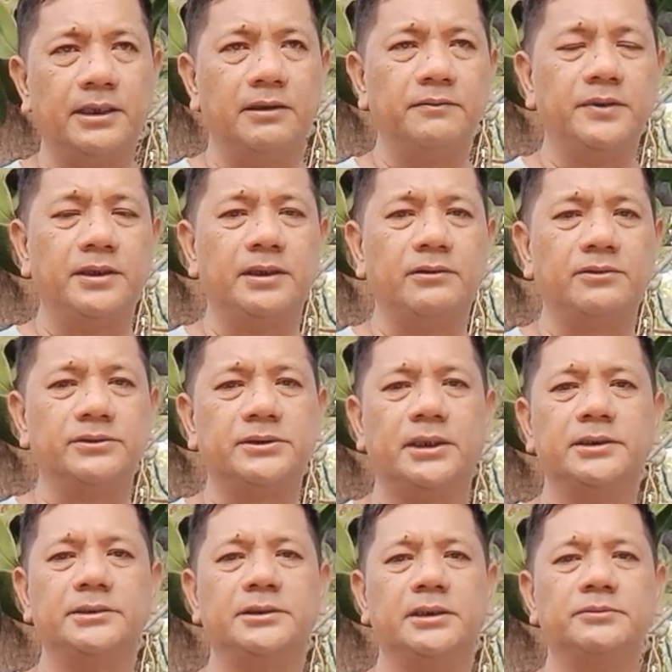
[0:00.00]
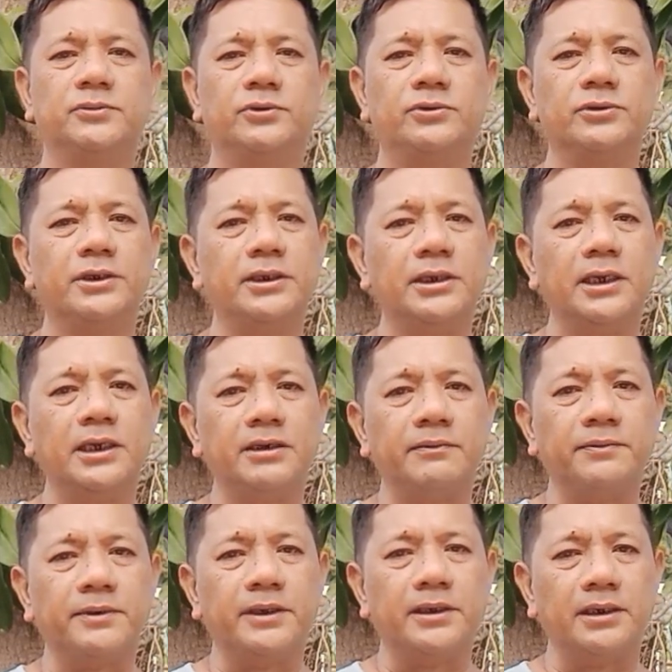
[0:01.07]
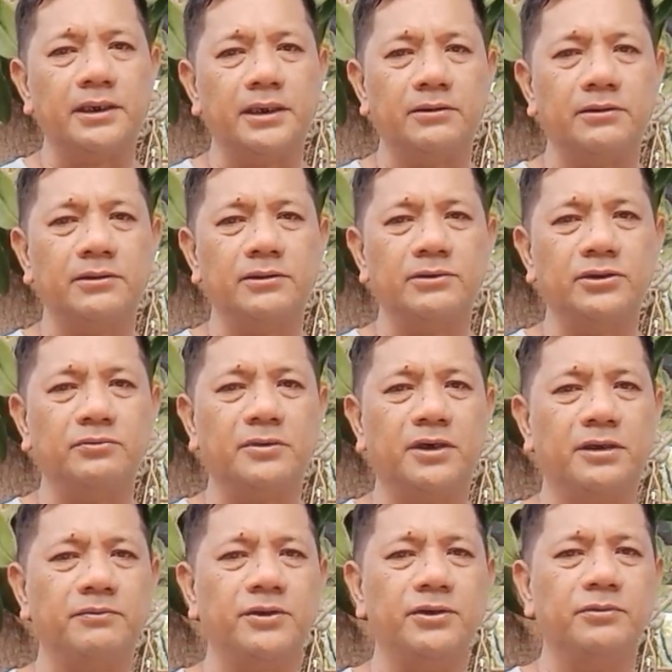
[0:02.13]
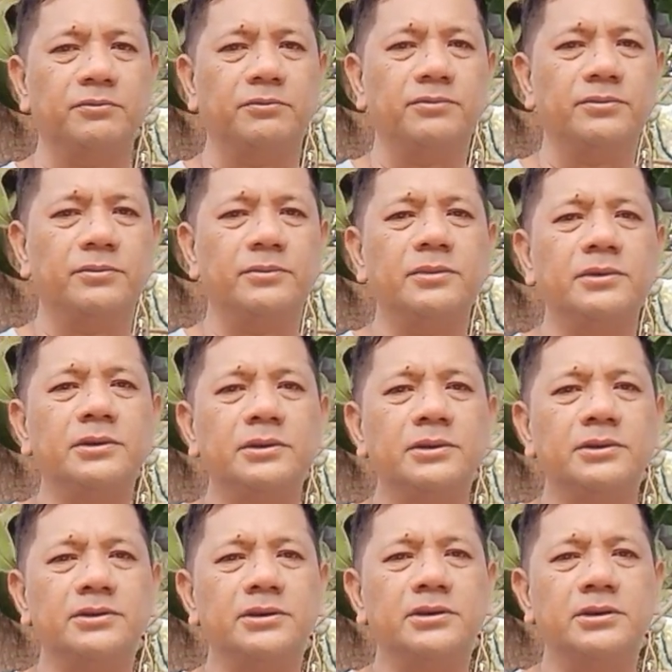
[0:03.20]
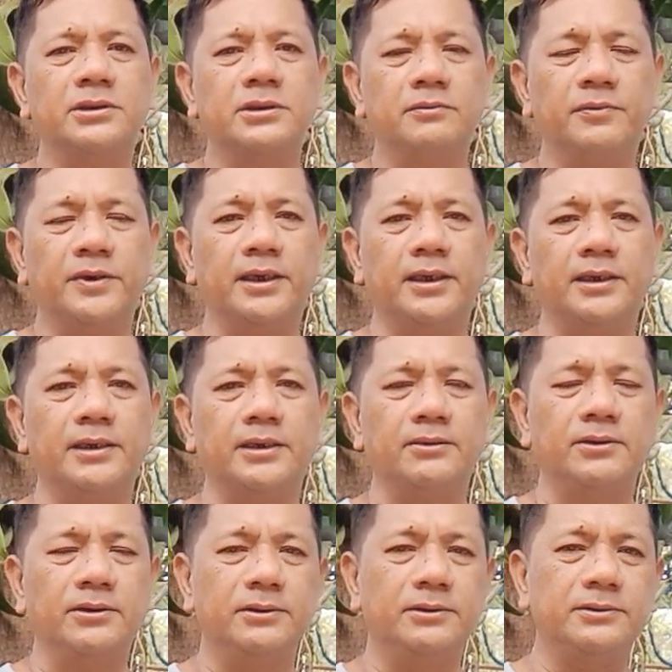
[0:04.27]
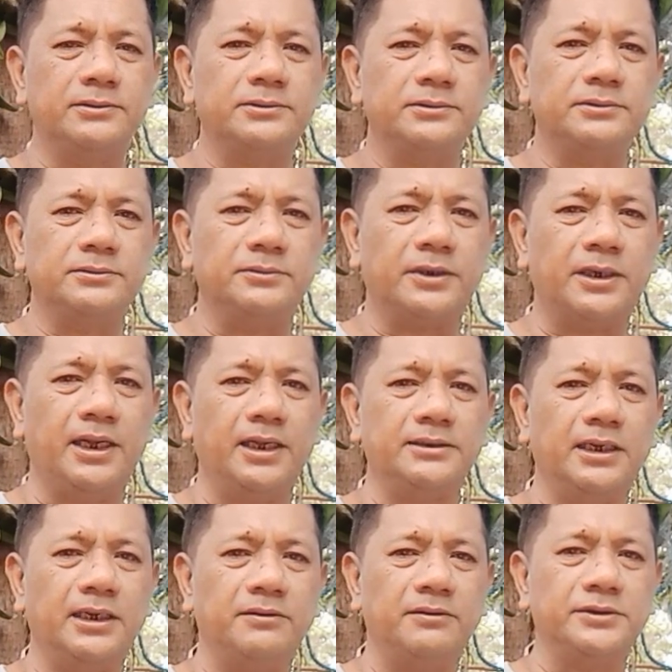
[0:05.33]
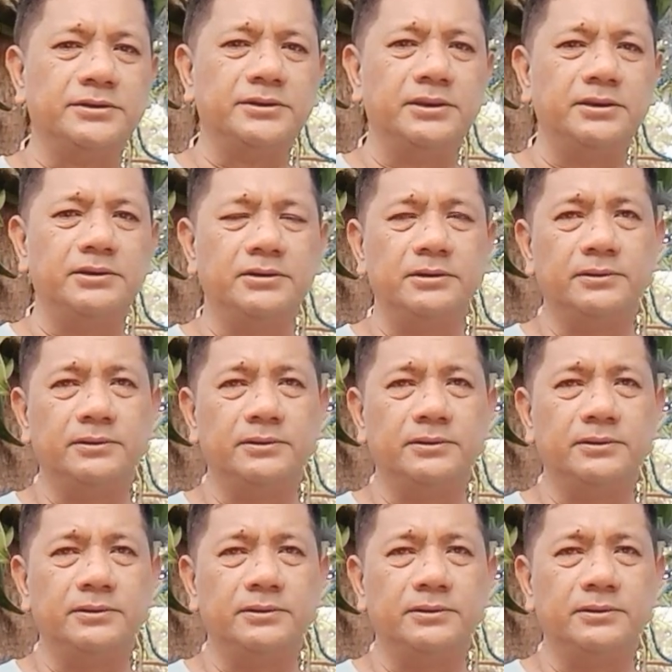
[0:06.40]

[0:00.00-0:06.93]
Amber. Kung saan saan mo ko ginala para lang dumami yung banana ko. Maraming salamat sa iyo.